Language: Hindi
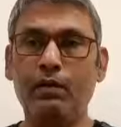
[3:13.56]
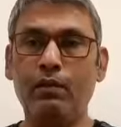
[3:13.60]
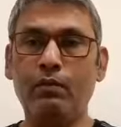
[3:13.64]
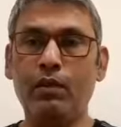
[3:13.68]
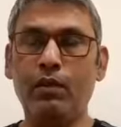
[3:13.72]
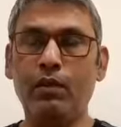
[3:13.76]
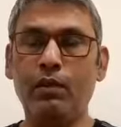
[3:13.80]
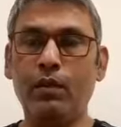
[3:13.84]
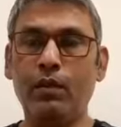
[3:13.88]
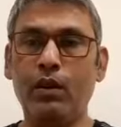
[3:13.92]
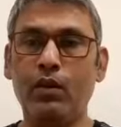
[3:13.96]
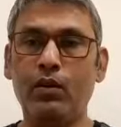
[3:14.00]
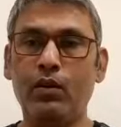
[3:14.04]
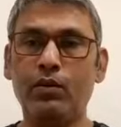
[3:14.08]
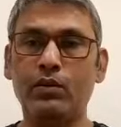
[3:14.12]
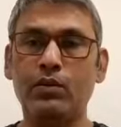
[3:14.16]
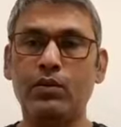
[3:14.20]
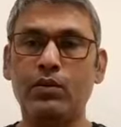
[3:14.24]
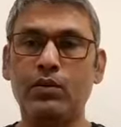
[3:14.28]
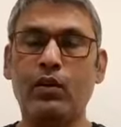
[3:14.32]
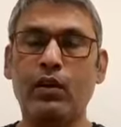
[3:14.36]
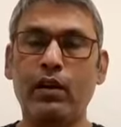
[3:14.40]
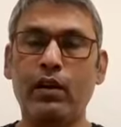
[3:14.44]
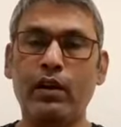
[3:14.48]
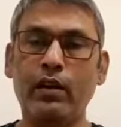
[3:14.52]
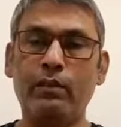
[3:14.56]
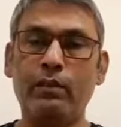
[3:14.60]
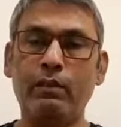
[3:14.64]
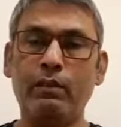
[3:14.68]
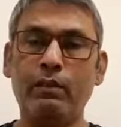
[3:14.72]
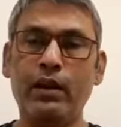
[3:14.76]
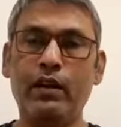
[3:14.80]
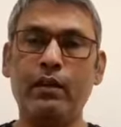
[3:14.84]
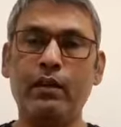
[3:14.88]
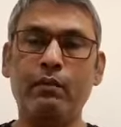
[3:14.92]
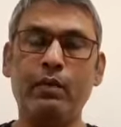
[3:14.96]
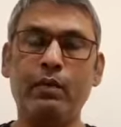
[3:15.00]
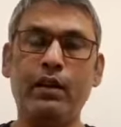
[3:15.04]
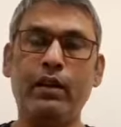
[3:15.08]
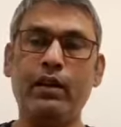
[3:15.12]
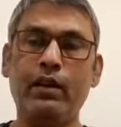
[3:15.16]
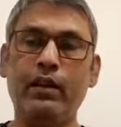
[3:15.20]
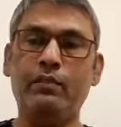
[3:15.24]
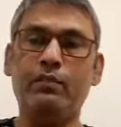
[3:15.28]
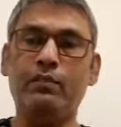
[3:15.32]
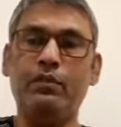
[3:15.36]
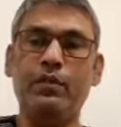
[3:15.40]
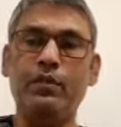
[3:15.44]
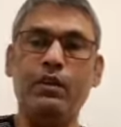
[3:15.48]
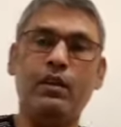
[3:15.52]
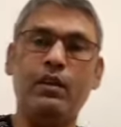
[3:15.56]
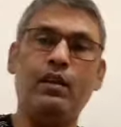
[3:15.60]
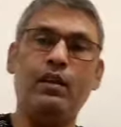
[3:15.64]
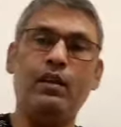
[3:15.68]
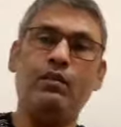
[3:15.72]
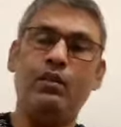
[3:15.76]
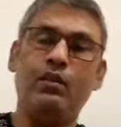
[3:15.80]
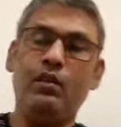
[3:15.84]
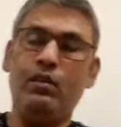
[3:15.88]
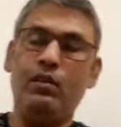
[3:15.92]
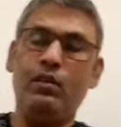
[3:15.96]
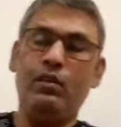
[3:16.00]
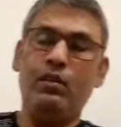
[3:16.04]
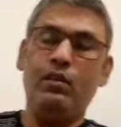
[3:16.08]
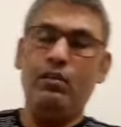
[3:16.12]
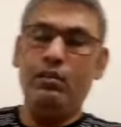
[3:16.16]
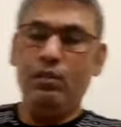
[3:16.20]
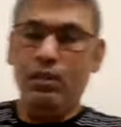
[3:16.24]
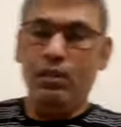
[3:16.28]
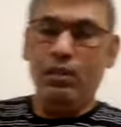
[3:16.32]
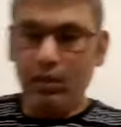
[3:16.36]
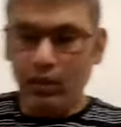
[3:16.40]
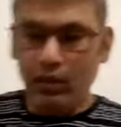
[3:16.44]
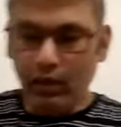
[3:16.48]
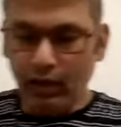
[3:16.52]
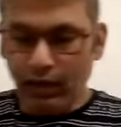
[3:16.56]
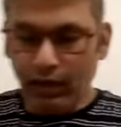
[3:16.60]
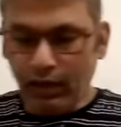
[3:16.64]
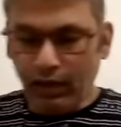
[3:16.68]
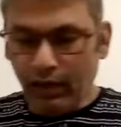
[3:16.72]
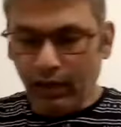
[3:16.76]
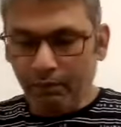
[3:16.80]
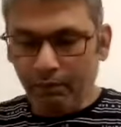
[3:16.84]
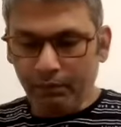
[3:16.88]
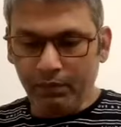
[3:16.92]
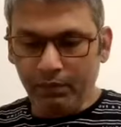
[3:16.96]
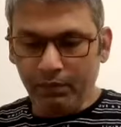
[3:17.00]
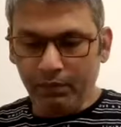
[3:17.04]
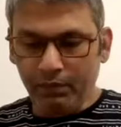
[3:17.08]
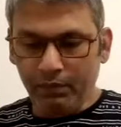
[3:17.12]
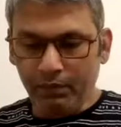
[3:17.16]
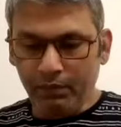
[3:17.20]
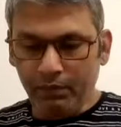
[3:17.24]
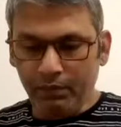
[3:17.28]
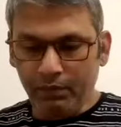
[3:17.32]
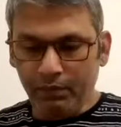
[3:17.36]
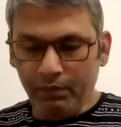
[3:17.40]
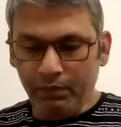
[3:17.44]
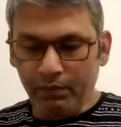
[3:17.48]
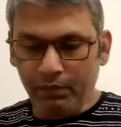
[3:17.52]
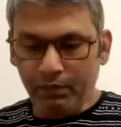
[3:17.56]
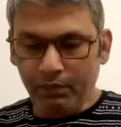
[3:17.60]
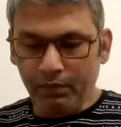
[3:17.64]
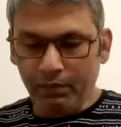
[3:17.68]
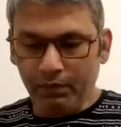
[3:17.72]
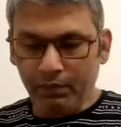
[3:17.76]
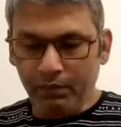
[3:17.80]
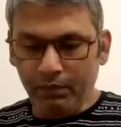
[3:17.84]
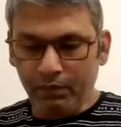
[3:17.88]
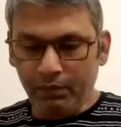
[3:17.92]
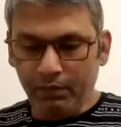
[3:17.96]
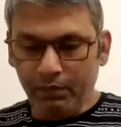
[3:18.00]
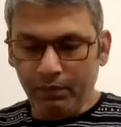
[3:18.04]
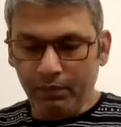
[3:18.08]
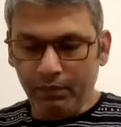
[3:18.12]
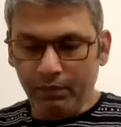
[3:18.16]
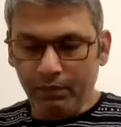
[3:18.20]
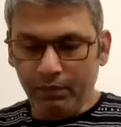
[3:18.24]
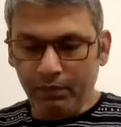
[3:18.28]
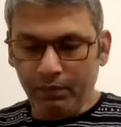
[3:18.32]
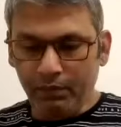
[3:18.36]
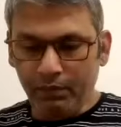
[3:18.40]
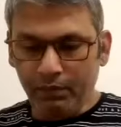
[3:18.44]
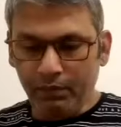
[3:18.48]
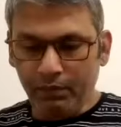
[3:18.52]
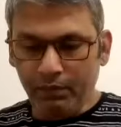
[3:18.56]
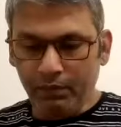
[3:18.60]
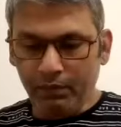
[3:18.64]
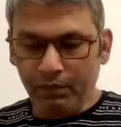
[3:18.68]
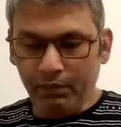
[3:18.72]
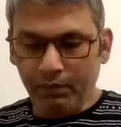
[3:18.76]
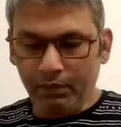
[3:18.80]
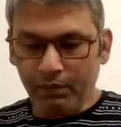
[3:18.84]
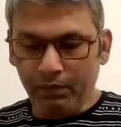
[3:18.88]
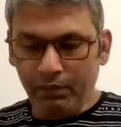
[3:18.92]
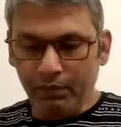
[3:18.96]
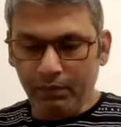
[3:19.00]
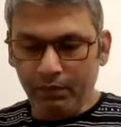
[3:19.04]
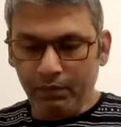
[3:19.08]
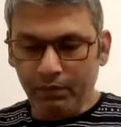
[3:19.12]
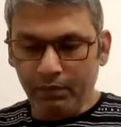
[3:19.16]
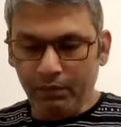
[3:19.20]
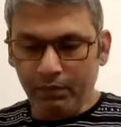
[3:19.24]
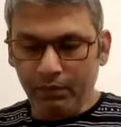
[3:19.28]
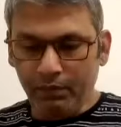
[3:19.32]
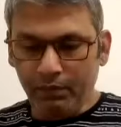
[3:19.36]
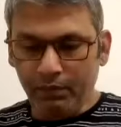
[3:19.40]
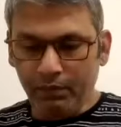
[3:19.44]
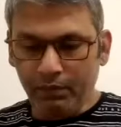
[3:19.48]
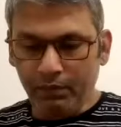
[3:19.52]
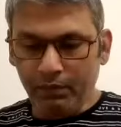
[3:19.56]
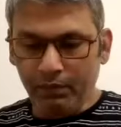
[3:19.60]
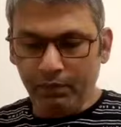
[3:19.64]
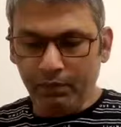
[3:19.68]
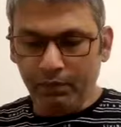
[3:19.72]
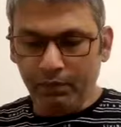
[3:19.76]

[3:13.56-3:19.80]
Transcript: नमेबिया और स्कॉटलैंड बीटेबल टीम्स थी इवन अगर आप अफगानिस्तान की इंडिया वाली परफॉर्मेंस